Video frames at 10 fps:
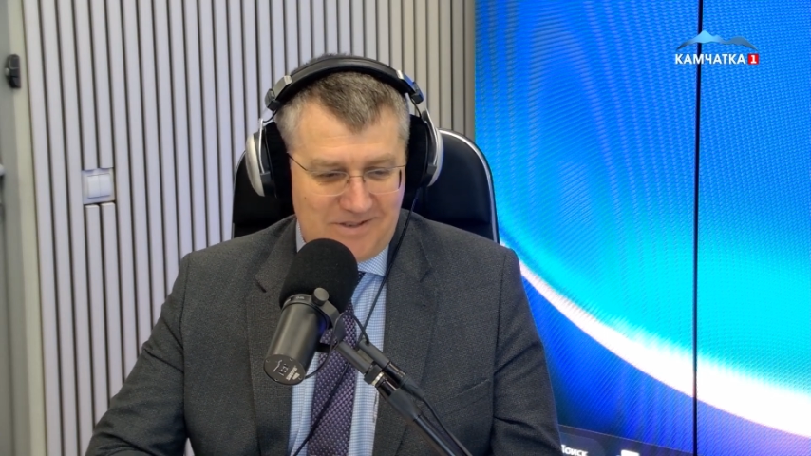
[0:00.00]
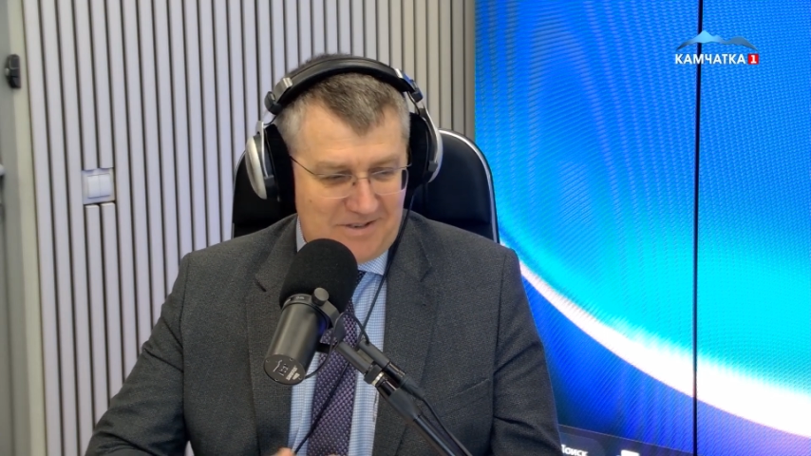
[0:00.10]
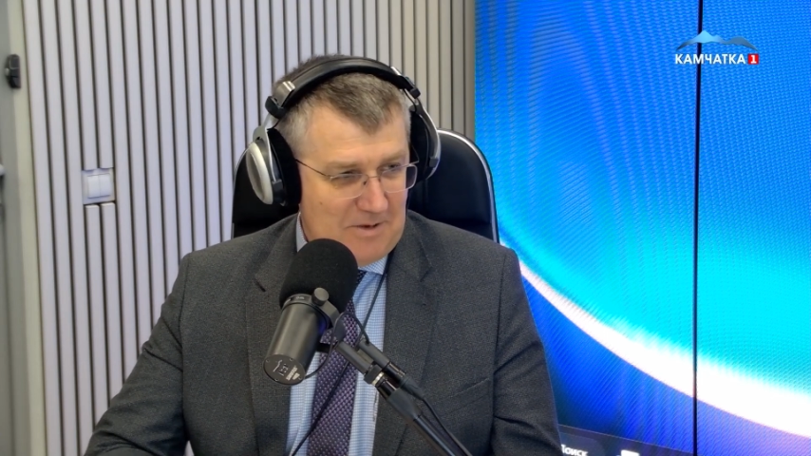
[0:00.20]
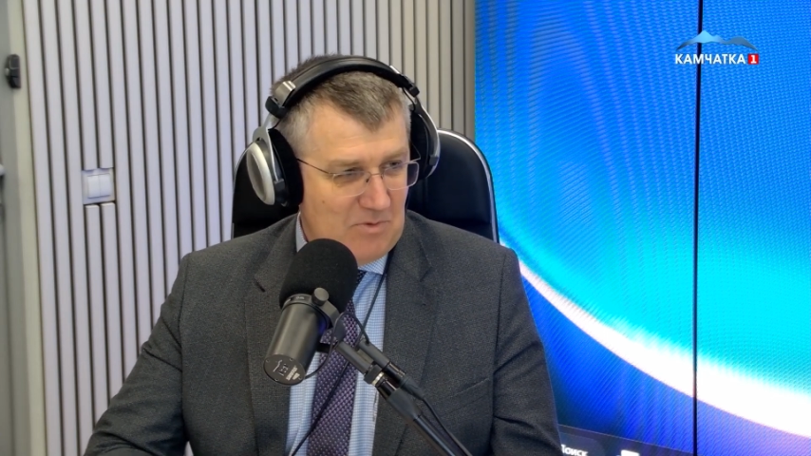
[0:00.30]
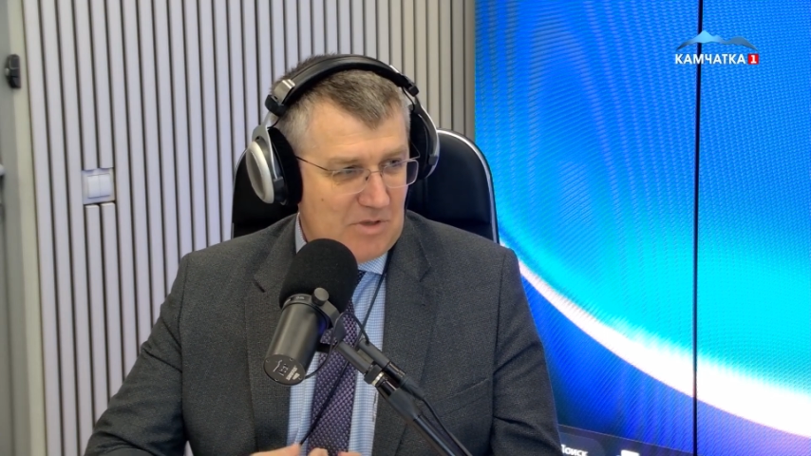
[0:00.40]

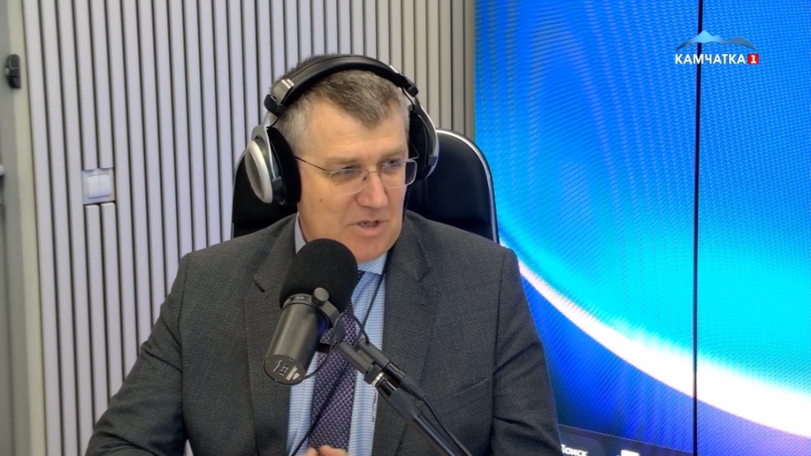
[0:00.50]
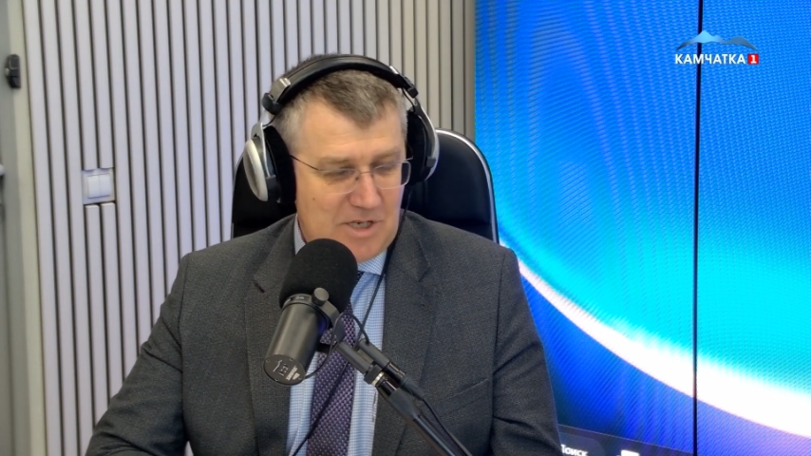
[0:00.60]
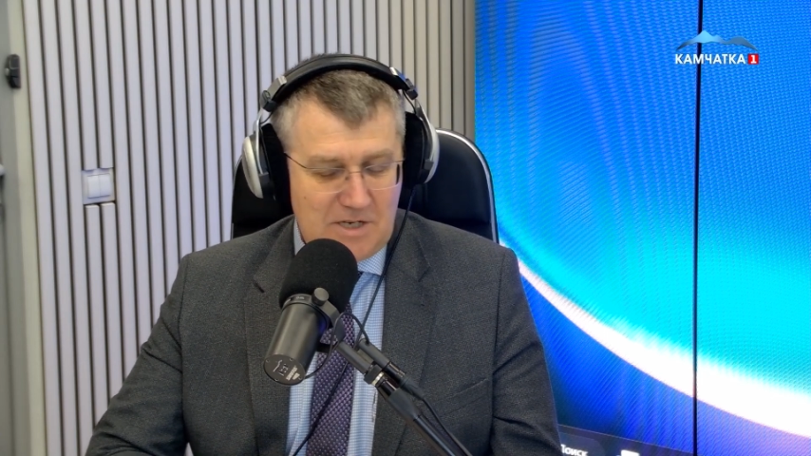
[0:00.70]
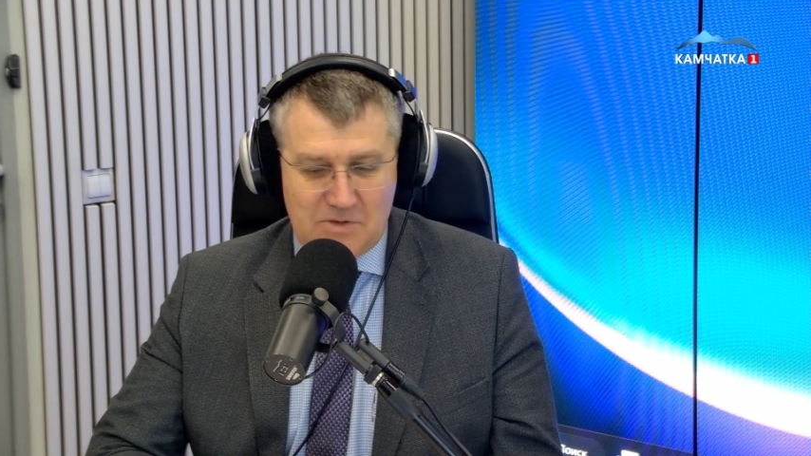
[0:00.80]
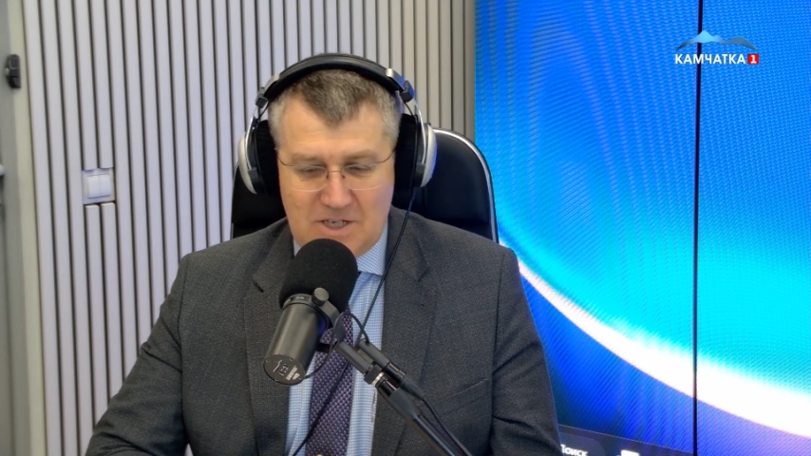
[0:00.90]
когда мы
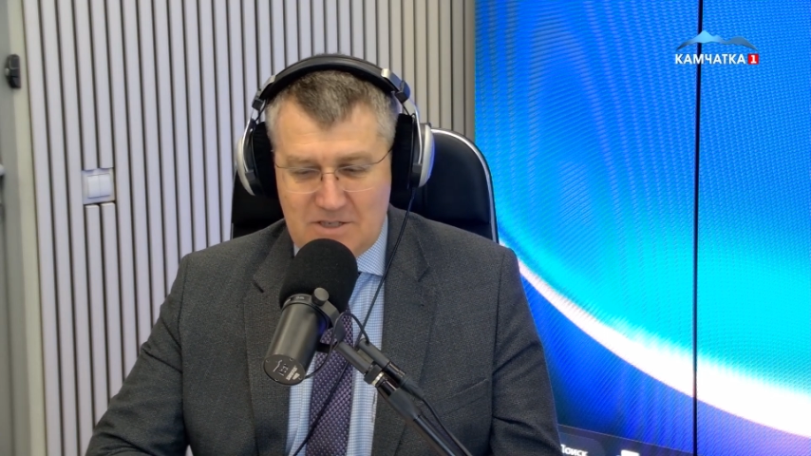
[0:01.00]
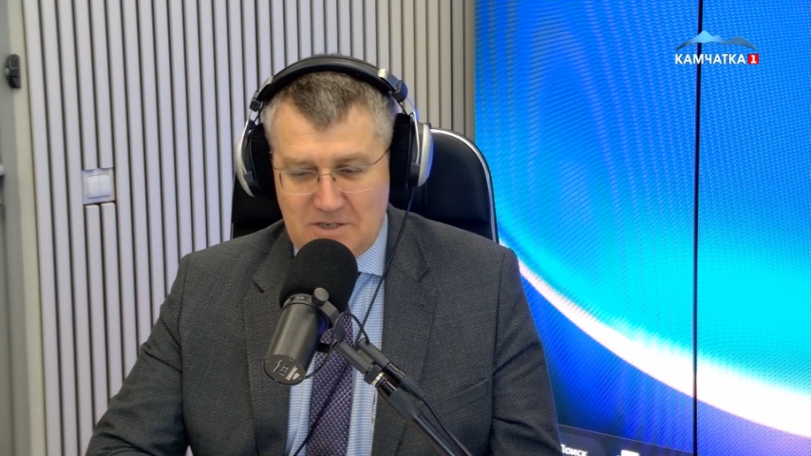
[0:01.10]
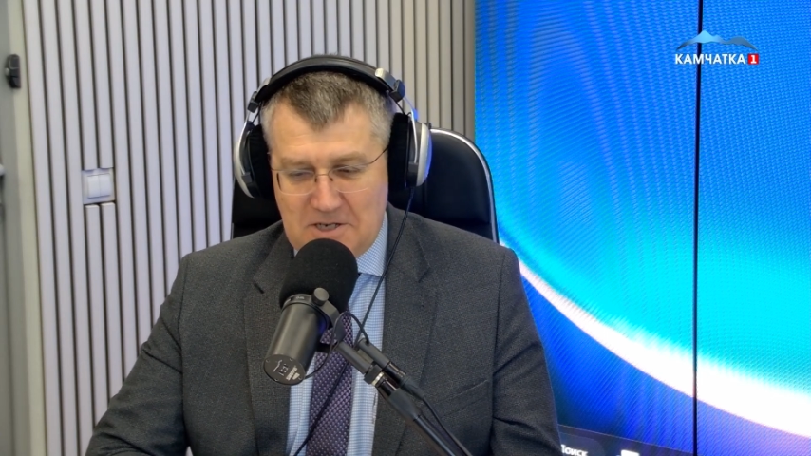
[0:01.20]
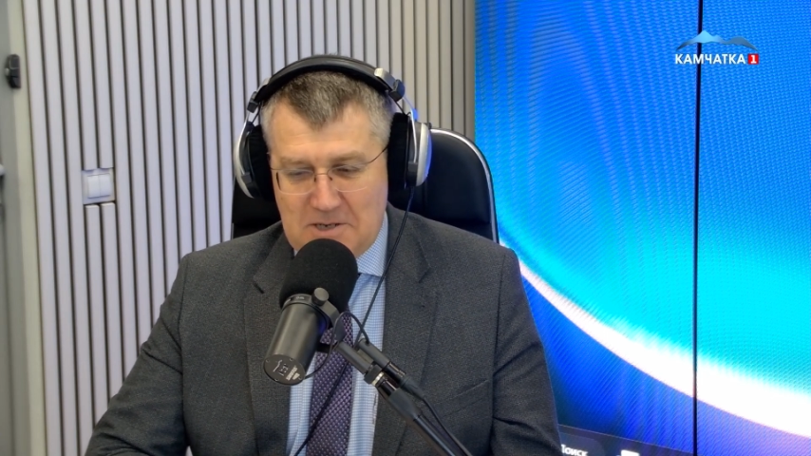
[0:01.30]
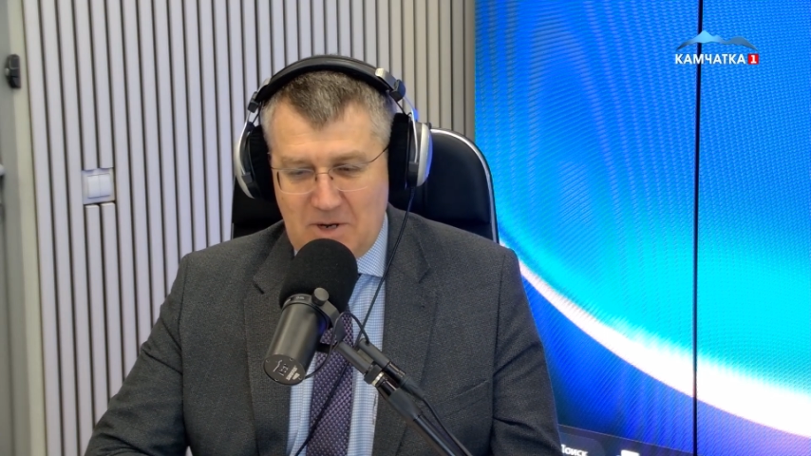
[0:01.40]
встречались в конце
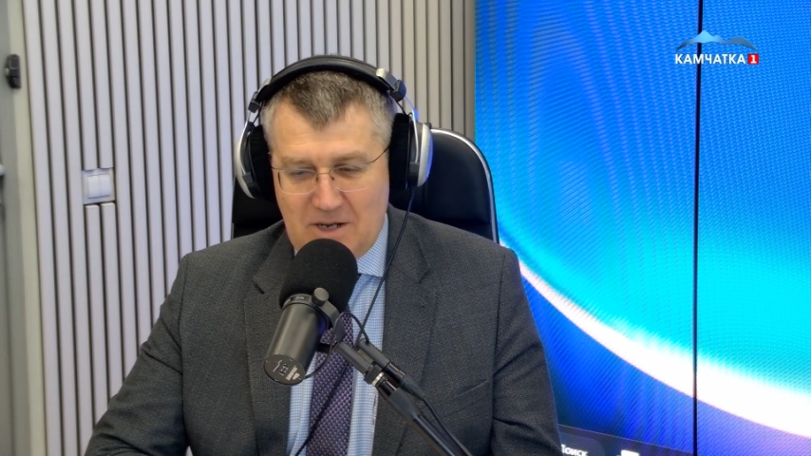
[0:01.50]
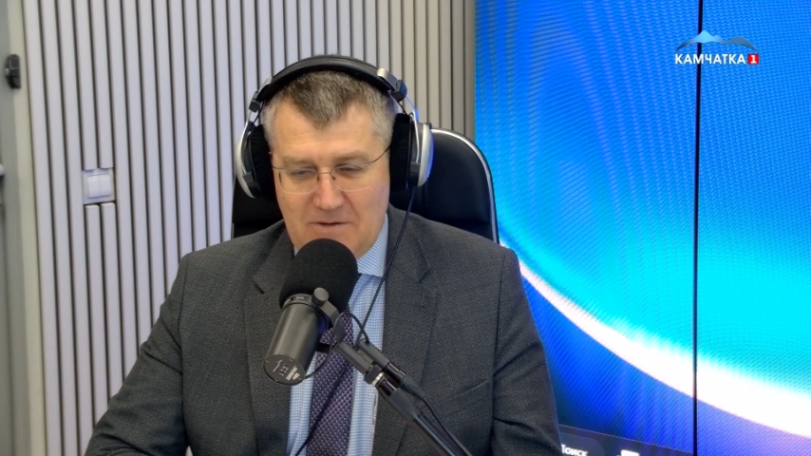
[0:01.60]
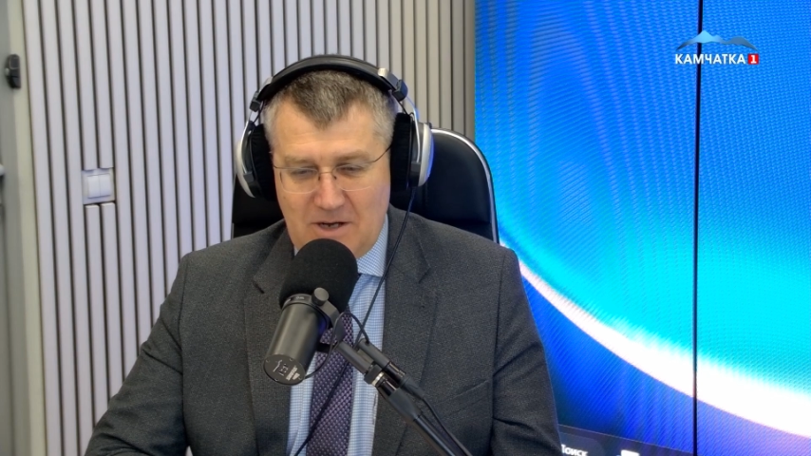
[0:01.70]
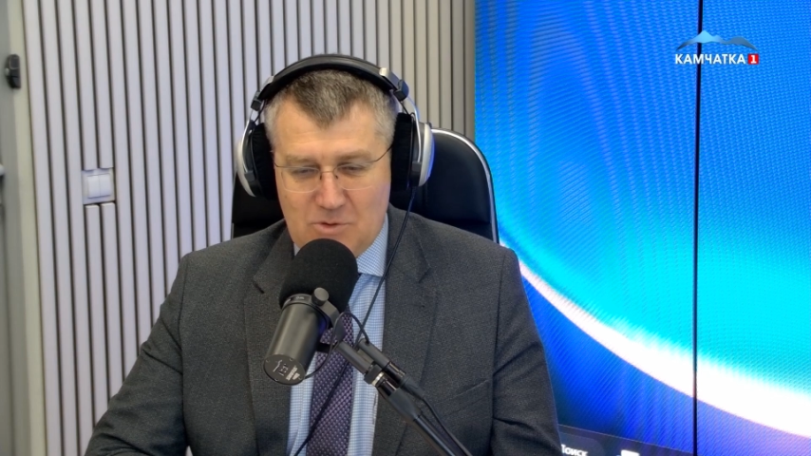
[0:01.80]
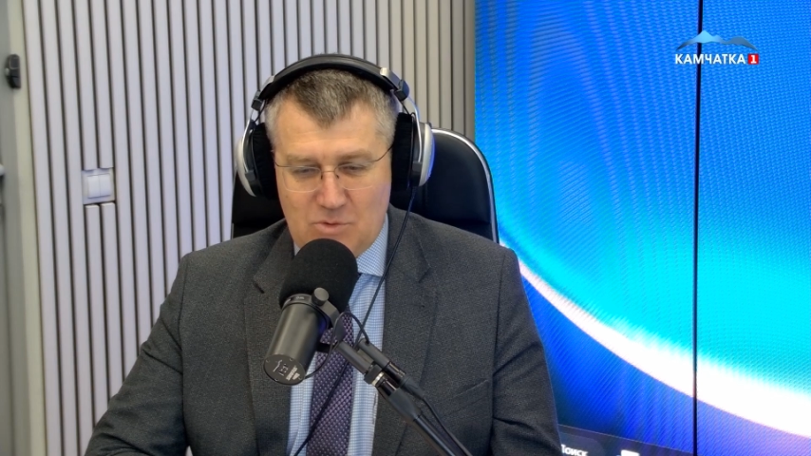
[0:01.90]
декабря, говорил,